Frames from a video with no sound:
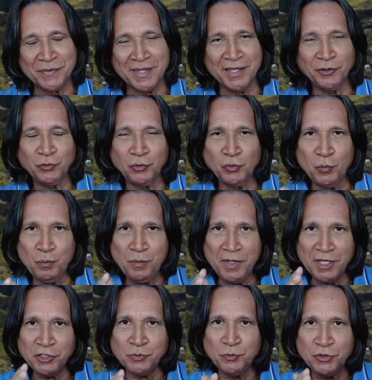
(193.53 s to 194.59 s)
Dentro do
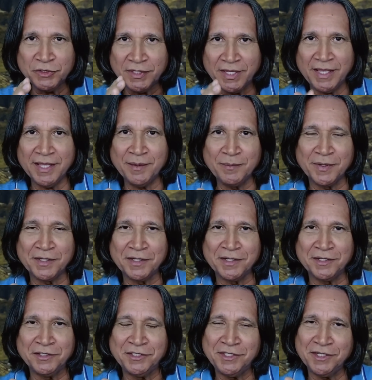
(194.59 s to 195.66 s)
mesmo
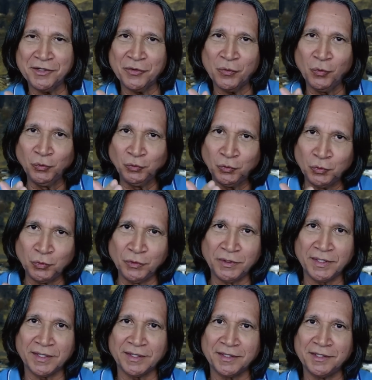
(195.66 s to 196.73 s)
esquema de
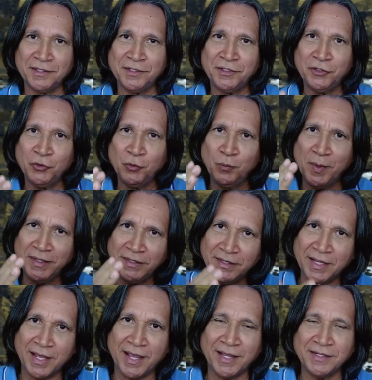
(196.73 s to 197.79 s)
cultura, de
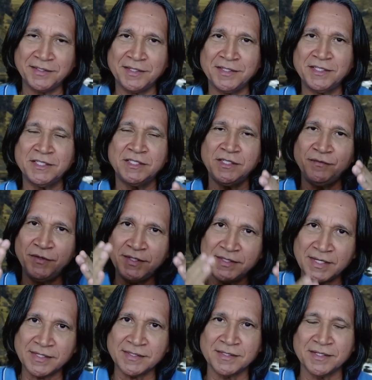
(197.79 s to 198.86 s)
humanidade, de
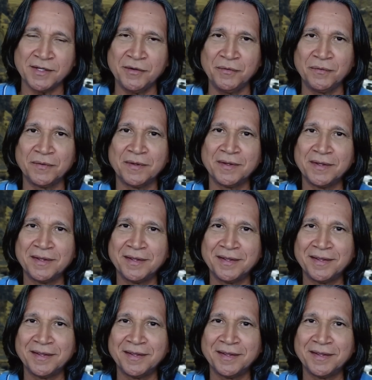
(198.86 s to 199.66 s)
civilização,